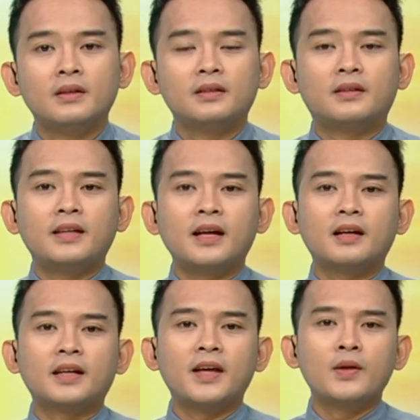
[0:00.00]
Thời gian
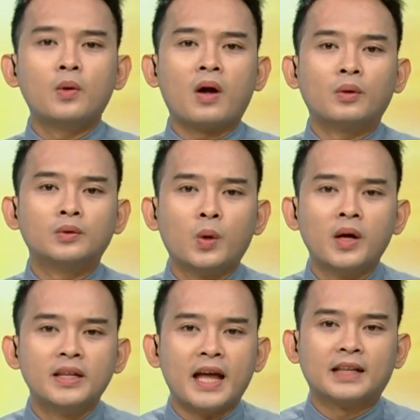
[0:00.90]
gần đây, nhu cầu
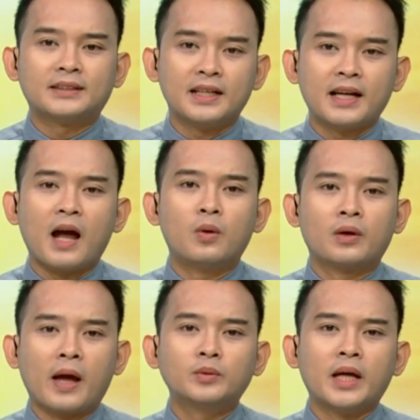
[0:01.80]
thuê nhà tăng cao
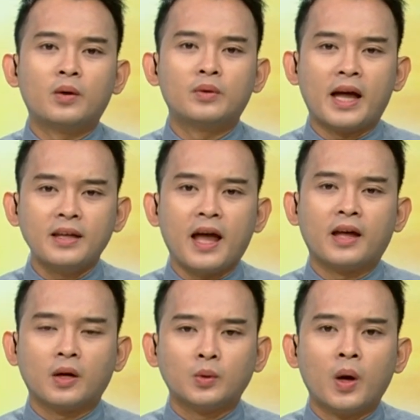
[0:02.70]
kéo theo giá
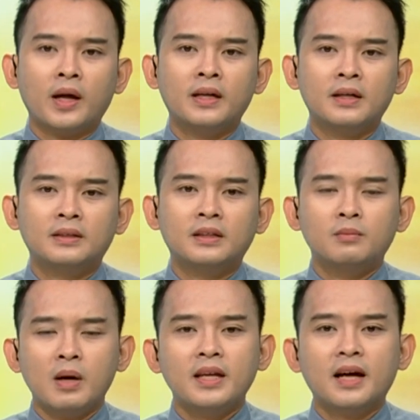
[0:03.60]
nhà cho thuê
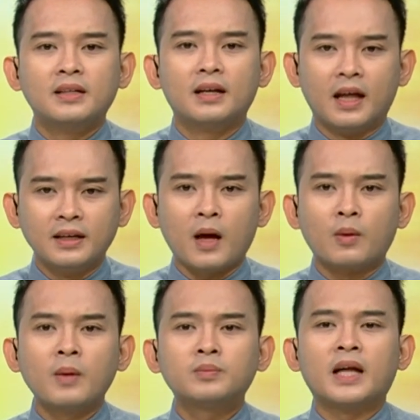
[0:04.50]
từ bình dân đến cao
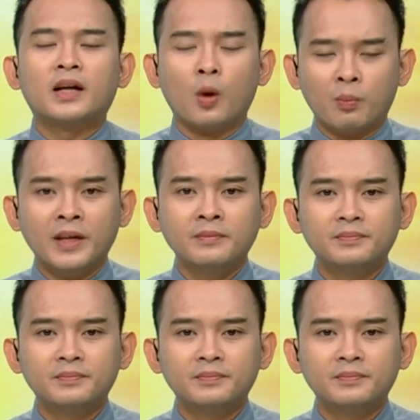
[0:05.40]
cấp tăng đột biến.